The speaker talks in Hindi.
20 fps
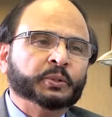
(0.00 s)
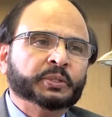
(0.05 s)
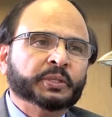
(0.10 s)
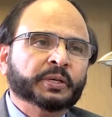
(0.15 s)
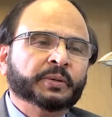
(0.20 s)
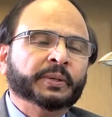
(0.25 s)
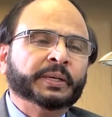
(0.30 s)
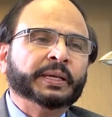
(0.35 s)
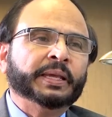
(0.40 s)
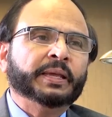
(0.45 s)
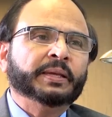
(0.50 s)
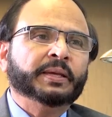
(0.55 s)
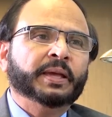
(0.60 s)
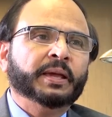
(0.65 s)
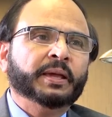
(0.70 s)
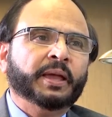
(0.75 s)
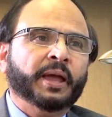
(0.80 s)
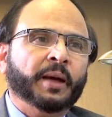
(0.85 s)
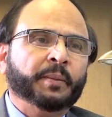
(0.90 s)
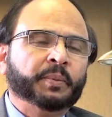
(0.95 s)
उसकी वजह यह
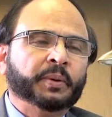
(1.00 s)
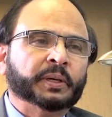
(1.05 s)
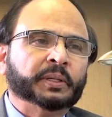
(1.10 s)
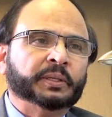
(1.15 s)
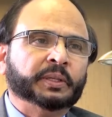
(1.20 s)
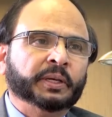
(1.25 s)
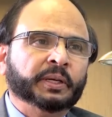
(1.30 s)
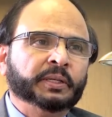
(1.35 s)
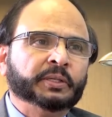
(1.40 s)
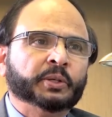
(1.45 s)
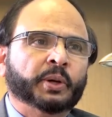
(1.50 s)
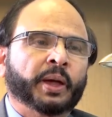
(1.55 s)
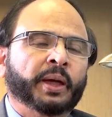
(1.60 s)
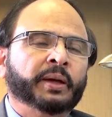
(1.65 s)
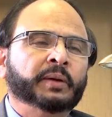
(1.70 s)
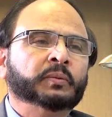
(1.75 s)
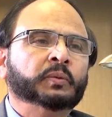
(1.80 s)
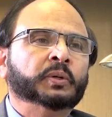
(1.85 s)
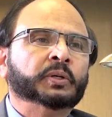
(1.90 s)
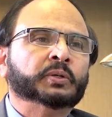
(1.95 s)
है कि आपका दिल जो
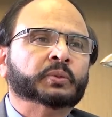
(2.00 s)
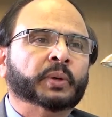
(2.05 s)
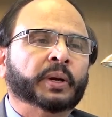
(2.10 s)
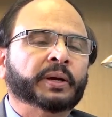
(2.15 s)
है वो